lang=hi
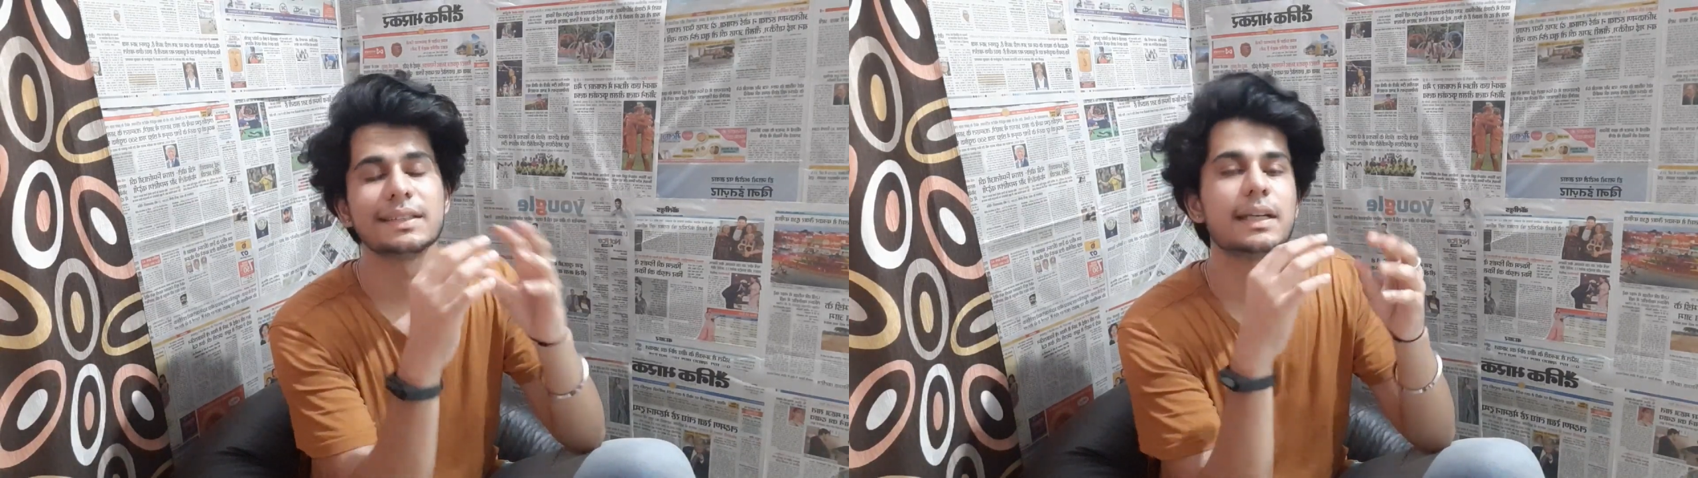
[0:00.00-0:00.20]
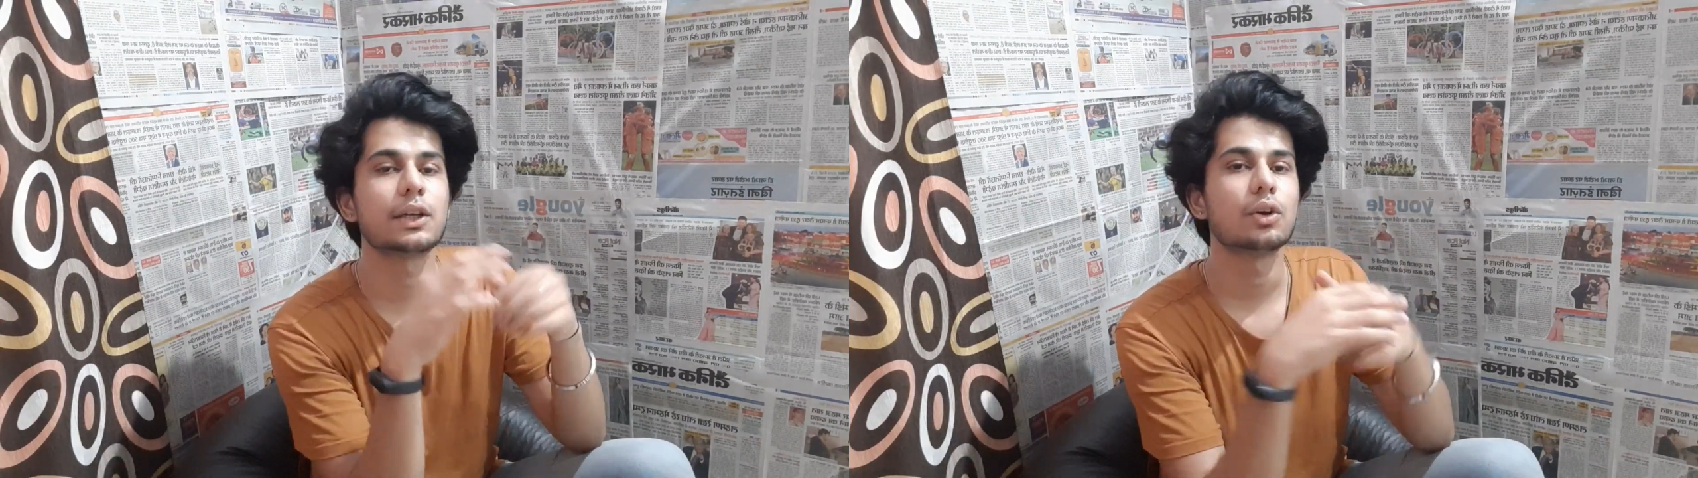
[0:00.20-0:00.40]

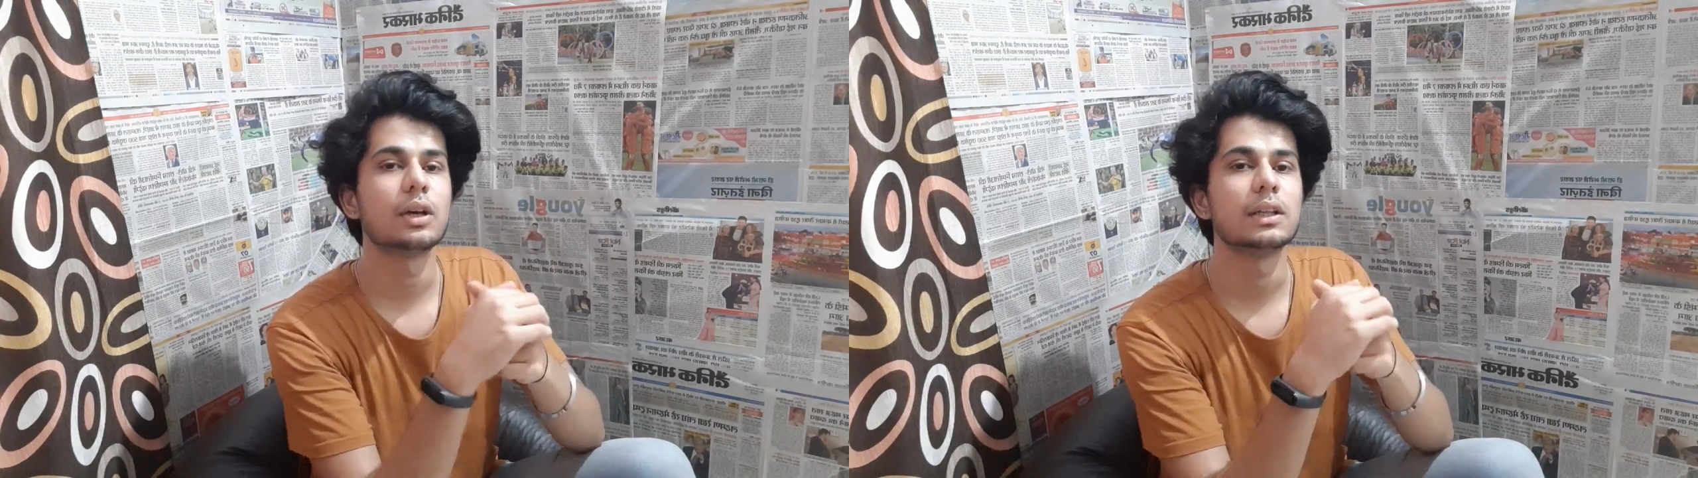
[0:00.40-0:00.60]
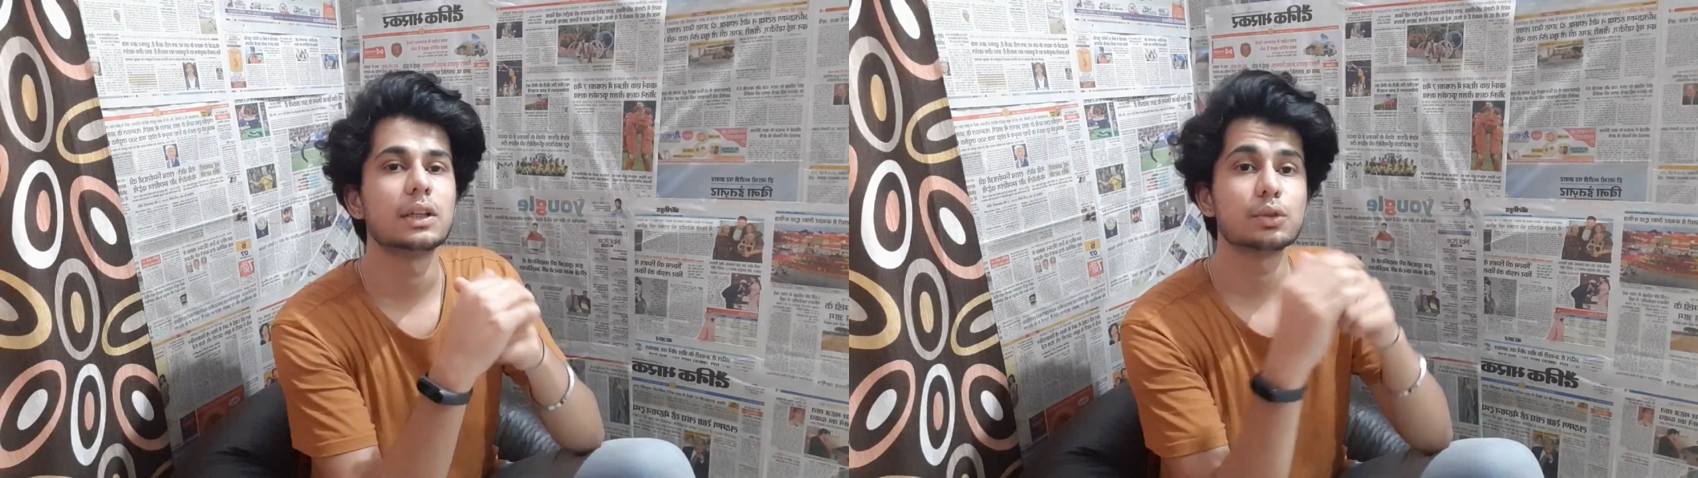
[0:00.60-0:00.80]
रिजेक्ट क्यों
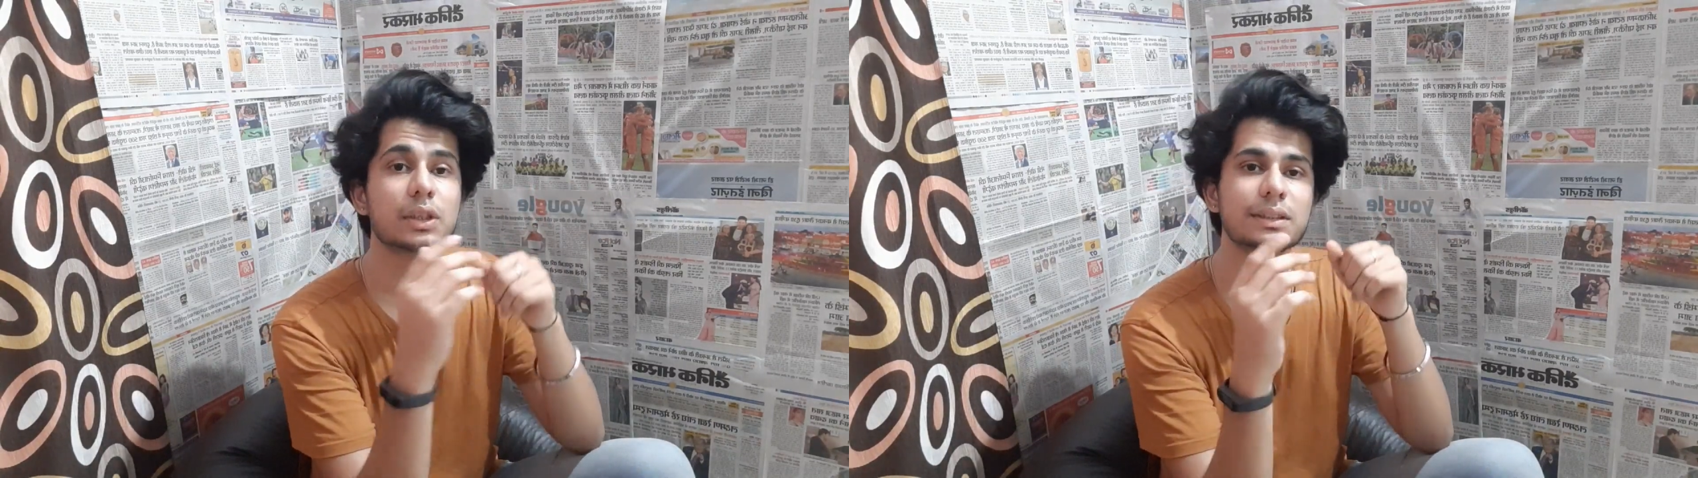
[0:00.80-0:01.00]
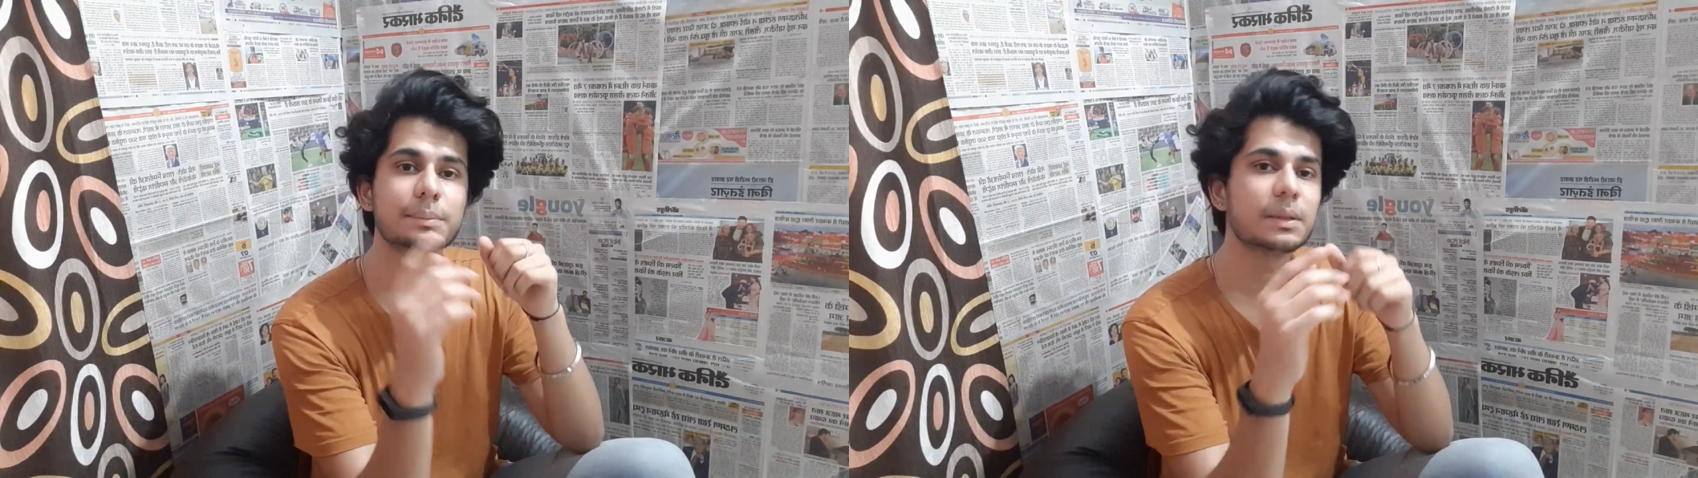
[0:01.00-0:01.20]
कर देता
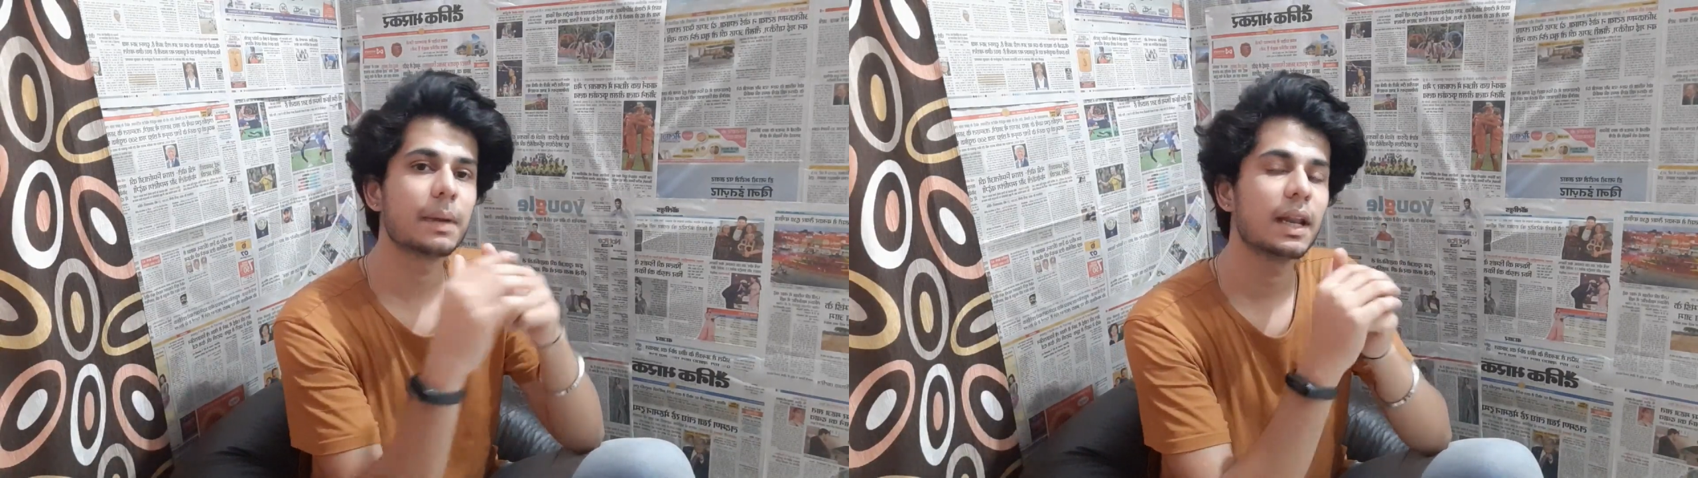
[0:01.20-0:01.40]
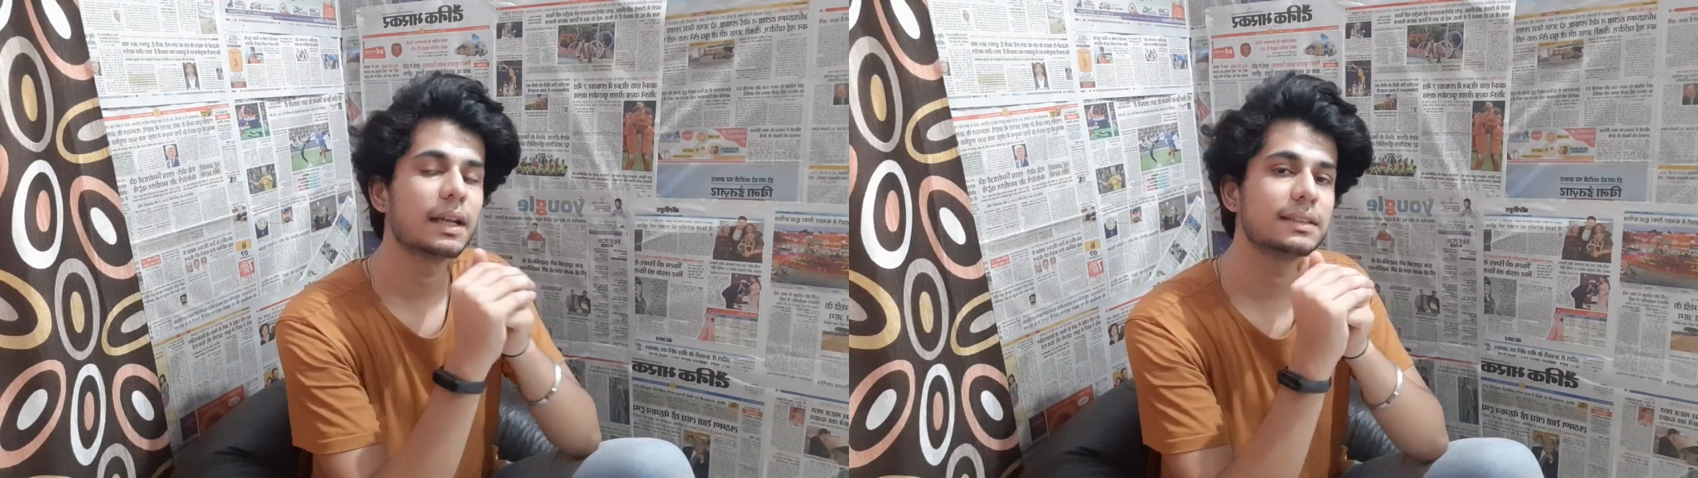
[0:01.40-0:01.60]
उसका सबसे
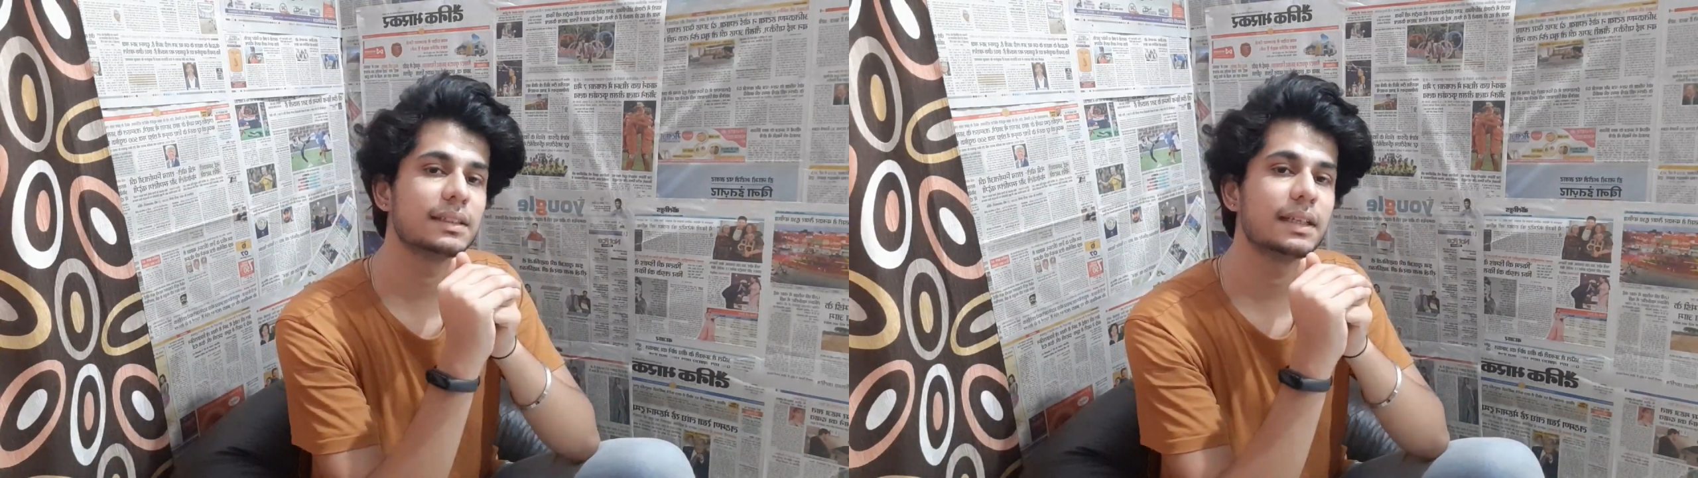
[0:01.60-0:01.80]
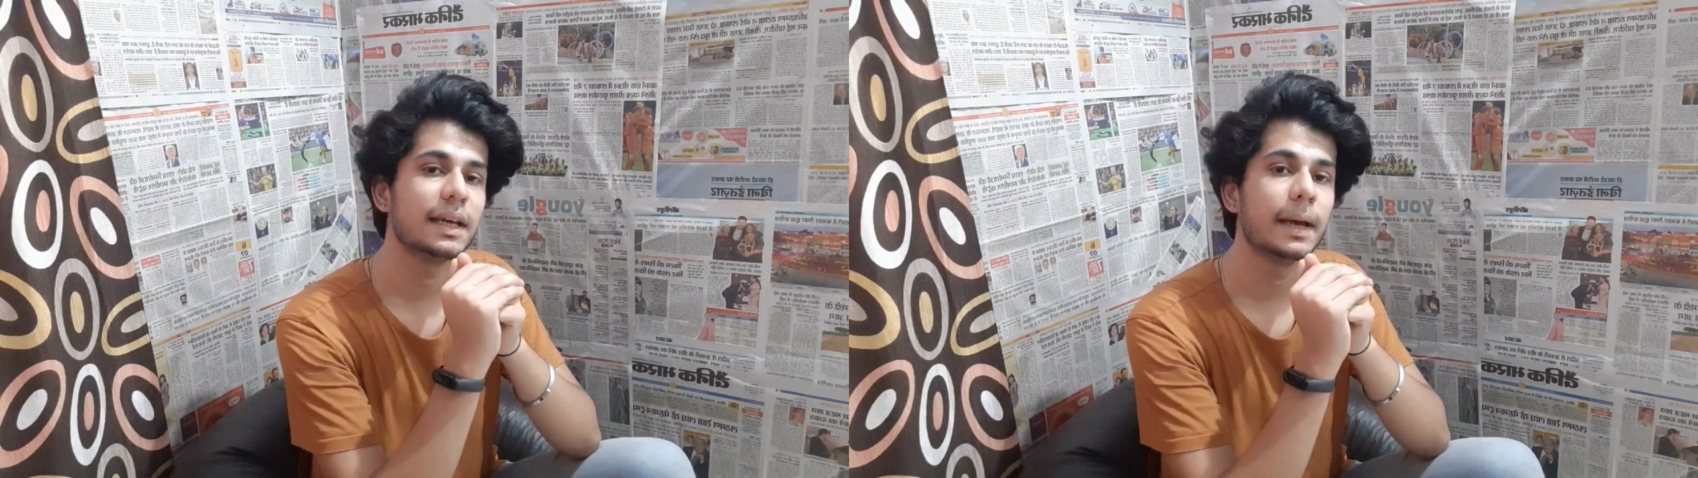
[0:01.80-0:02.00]
पहला
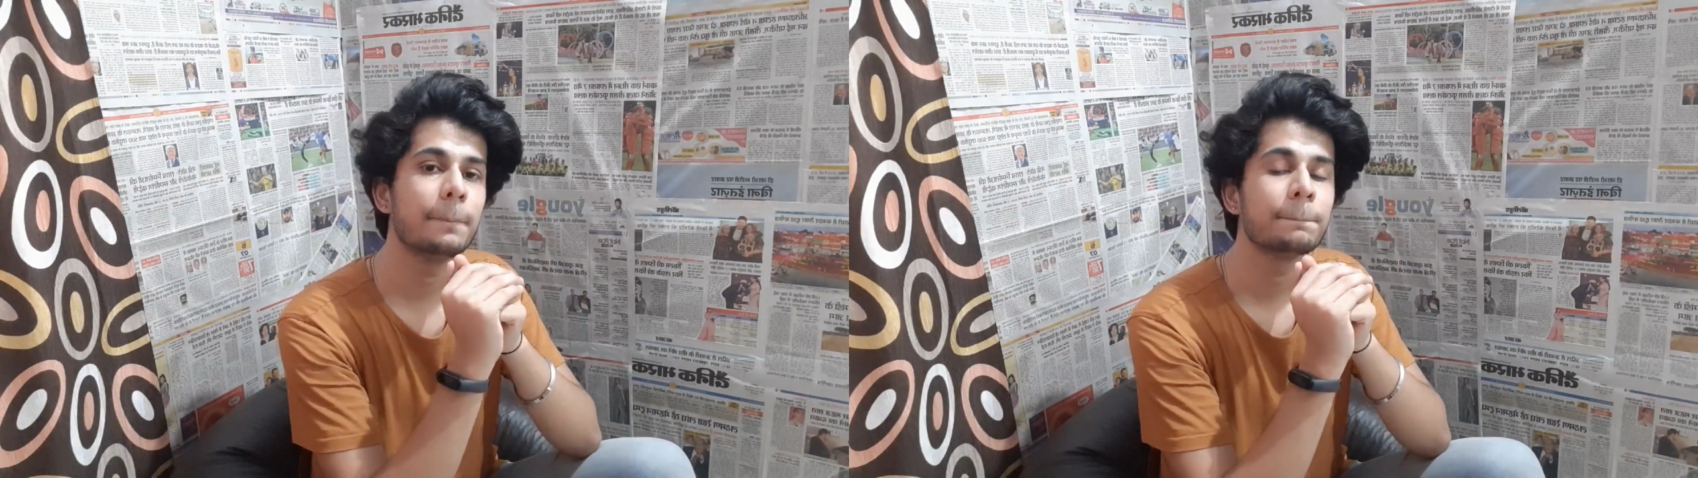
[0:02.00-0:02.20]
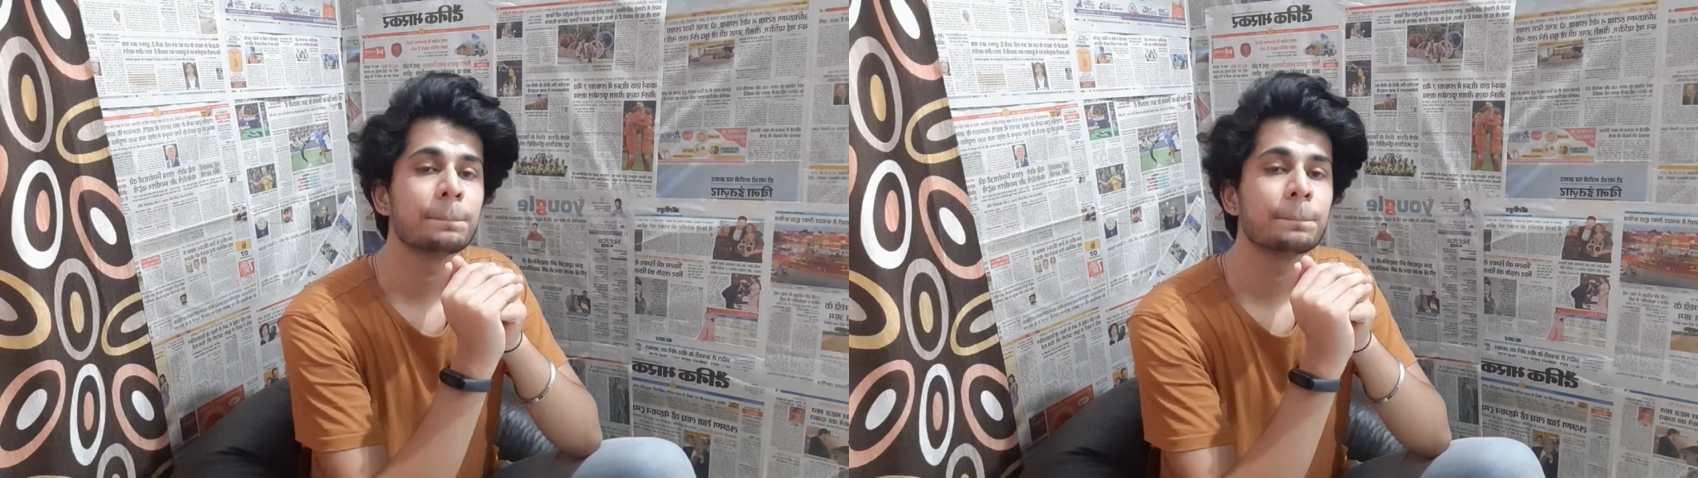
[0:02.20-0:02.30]
रीज़न ये है